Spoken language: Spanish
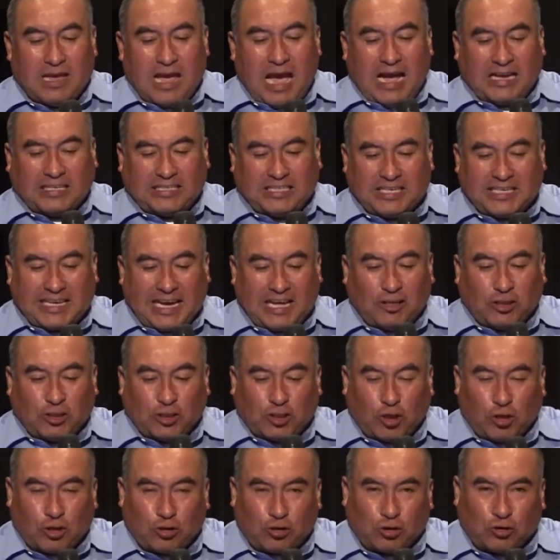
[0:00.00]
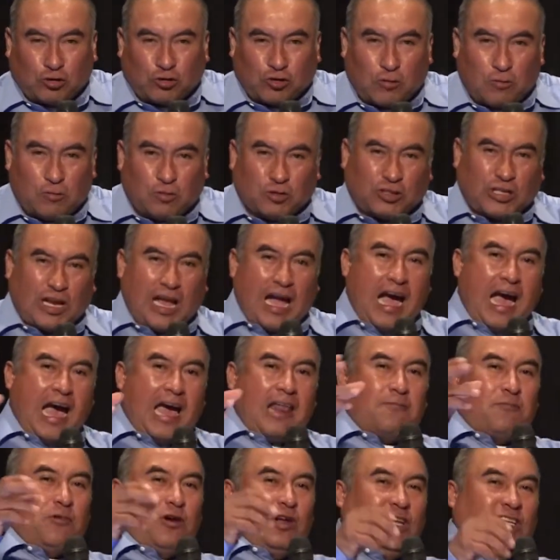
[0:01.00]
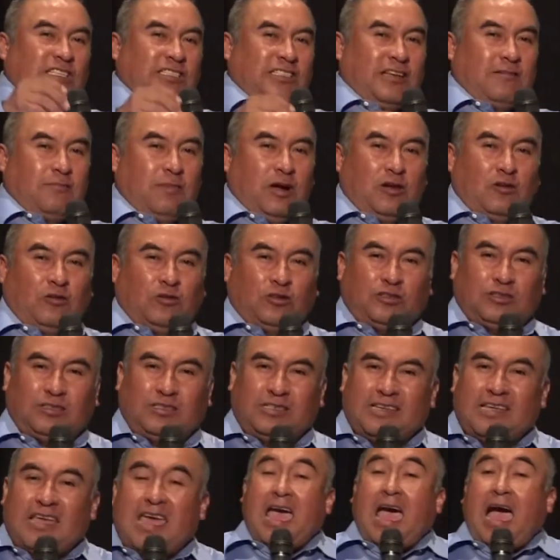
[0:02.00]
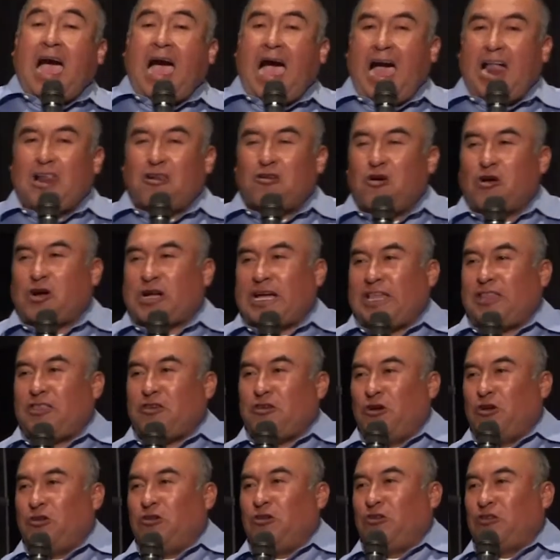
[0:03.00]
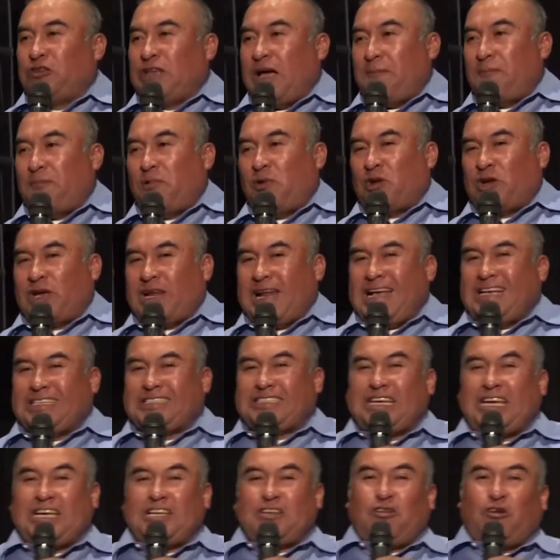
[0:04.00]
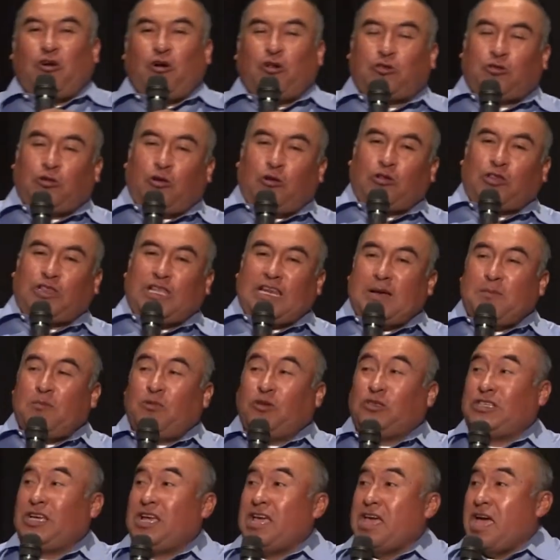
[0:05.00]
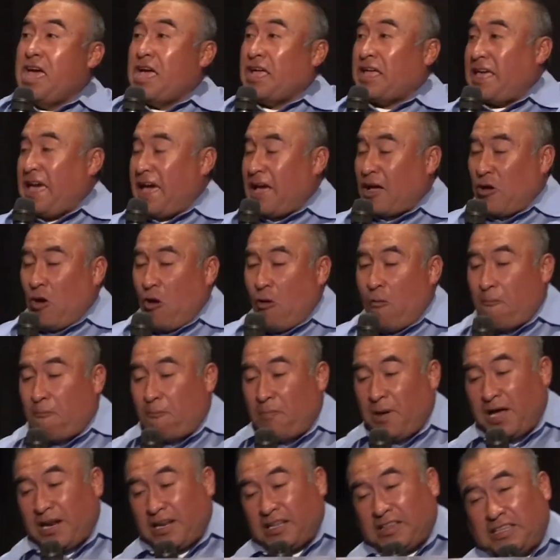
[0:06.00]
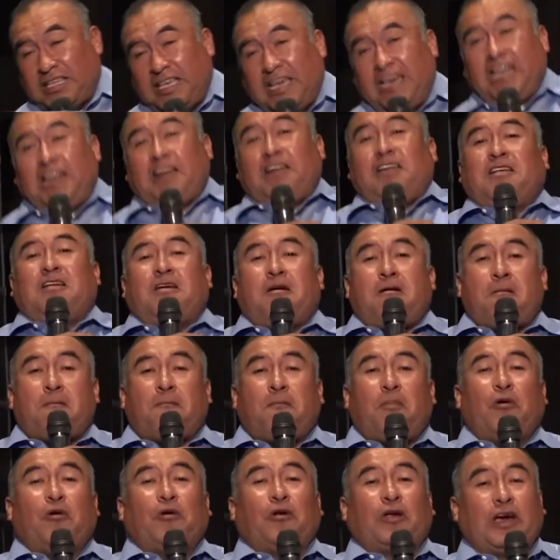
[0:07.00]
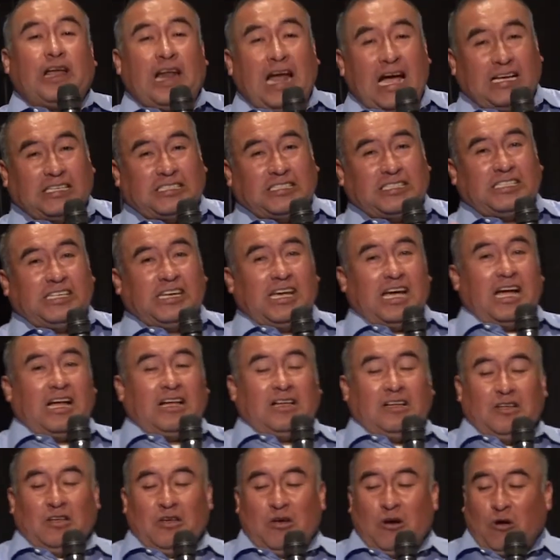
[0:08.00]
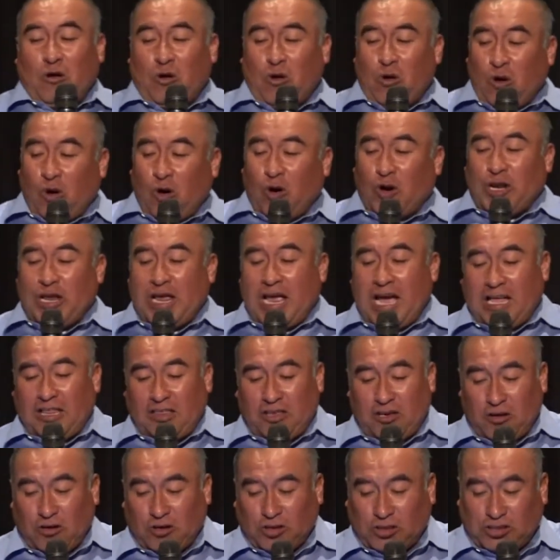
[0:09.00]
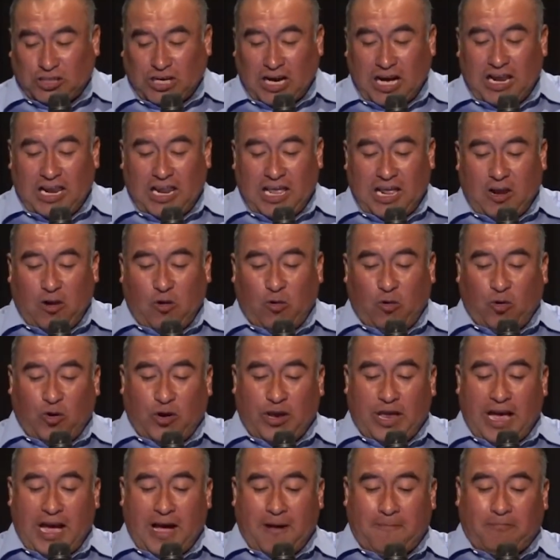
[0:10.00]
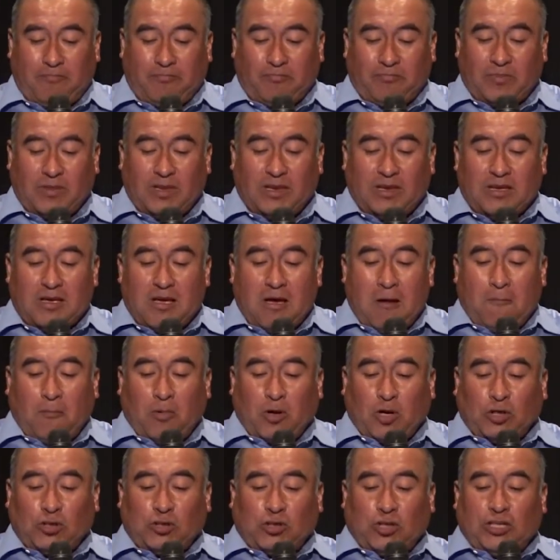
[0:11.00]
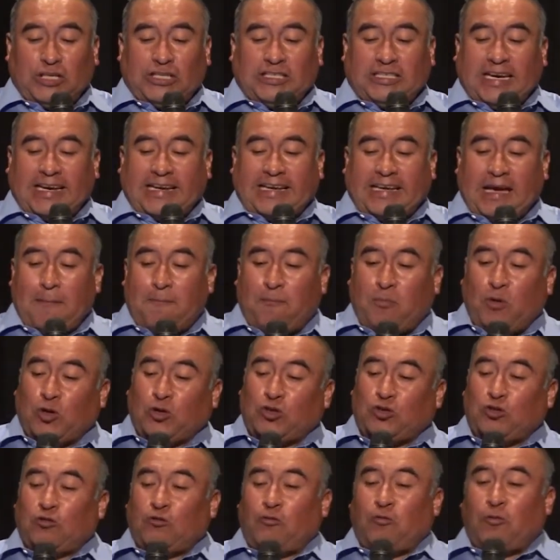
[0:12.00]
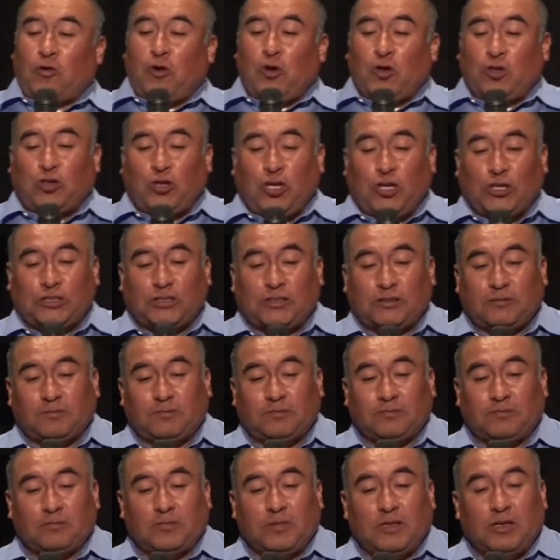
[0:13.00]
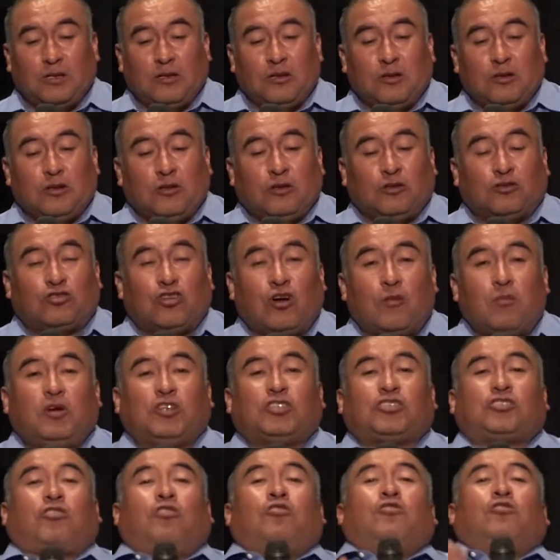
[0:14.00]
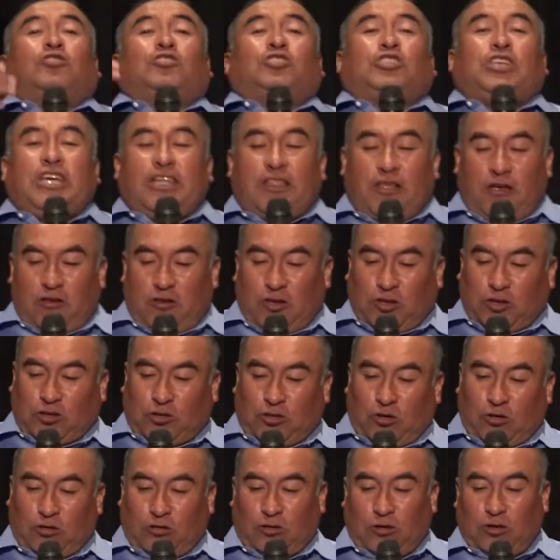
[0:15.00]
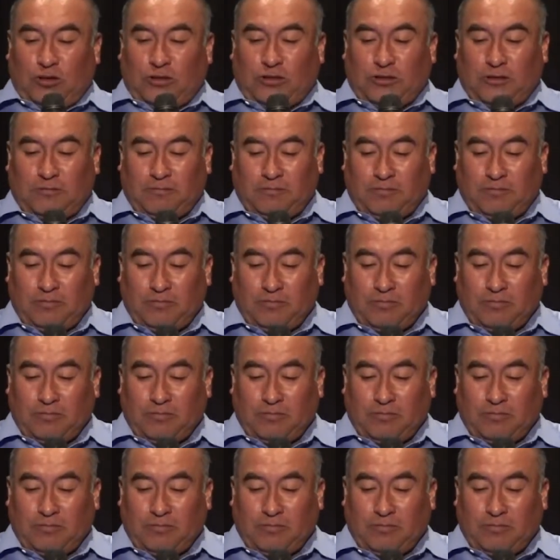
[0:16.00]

Así que nosotros somos árboles, hermanos, algo que Dios nos da por gracia y nosotros lo tenemos que compartir por gracia. Gloria a Dios, aleluya. Por eso dice que por sus frutos somos conocidos nosotros.